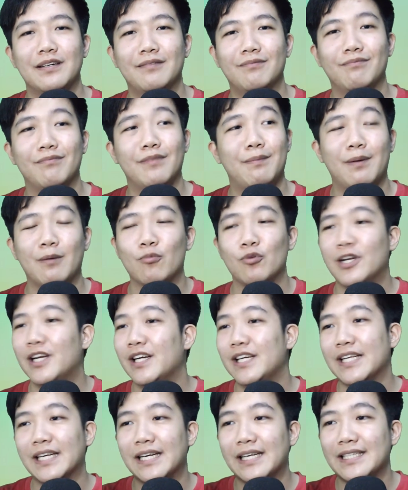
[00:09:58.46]
berapa bulan
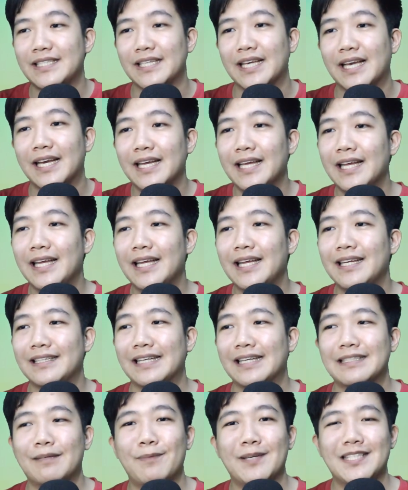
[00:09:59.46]
dirilis ya.
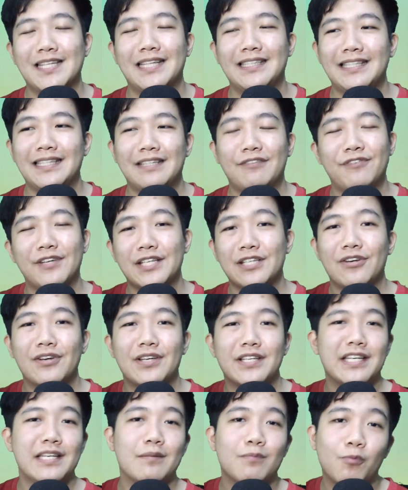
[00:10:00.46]
Dan sampai saat video
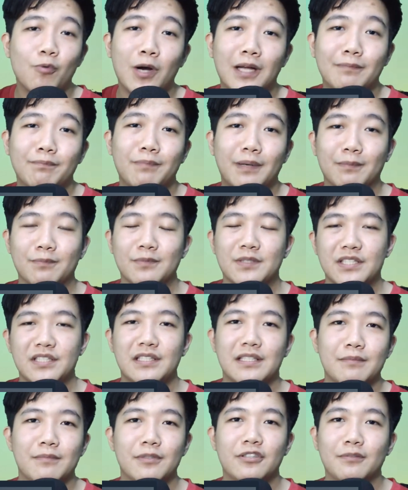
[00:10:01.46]
ini dibuat PUBG
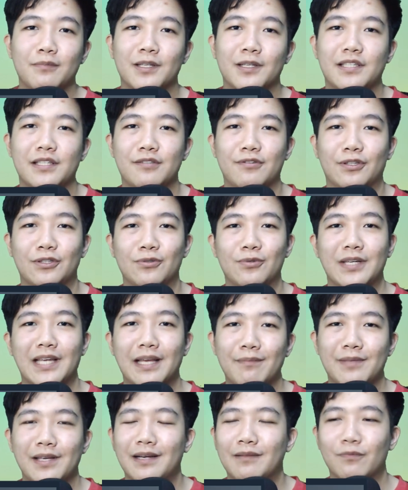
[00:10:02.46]
Steam itu masih suatu
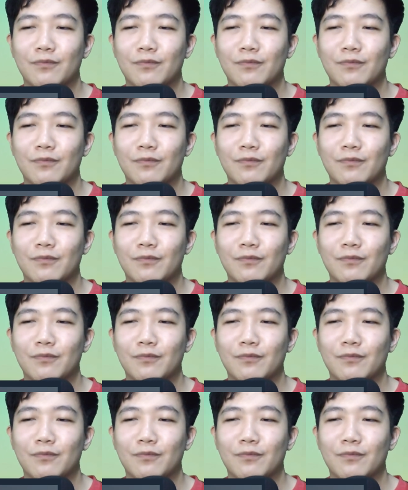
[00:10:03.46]
game yang